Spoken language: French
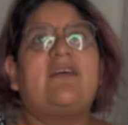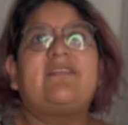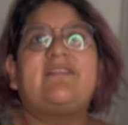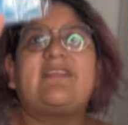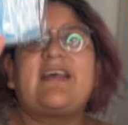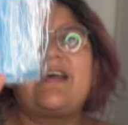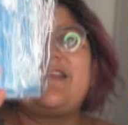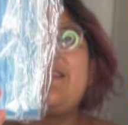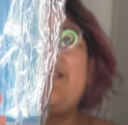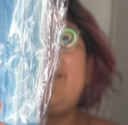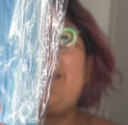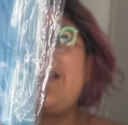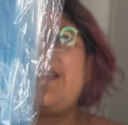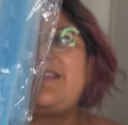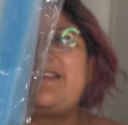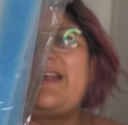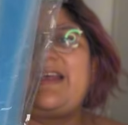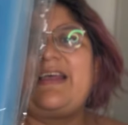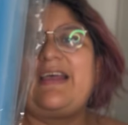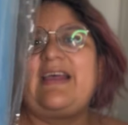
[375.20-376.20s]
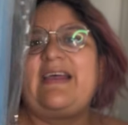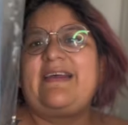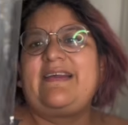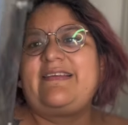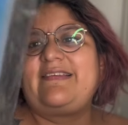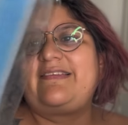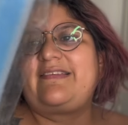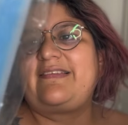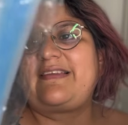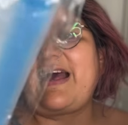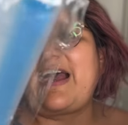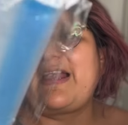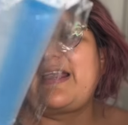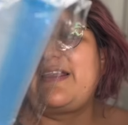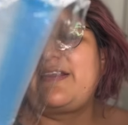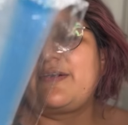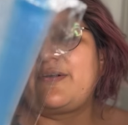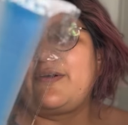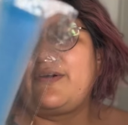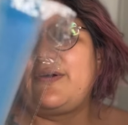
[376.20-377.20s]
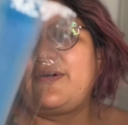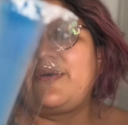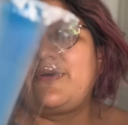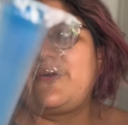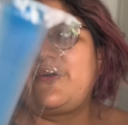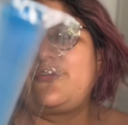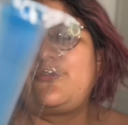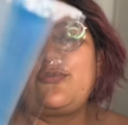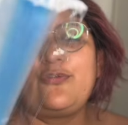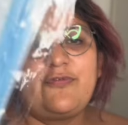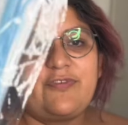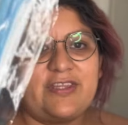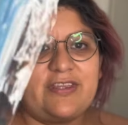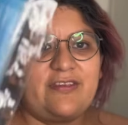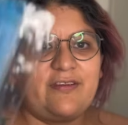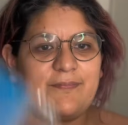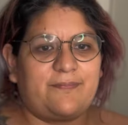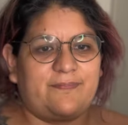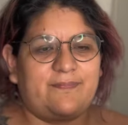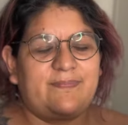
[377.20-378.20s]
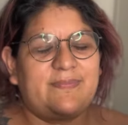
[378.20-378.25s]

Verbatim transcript: ça, c'est des sacs euh, sous vide.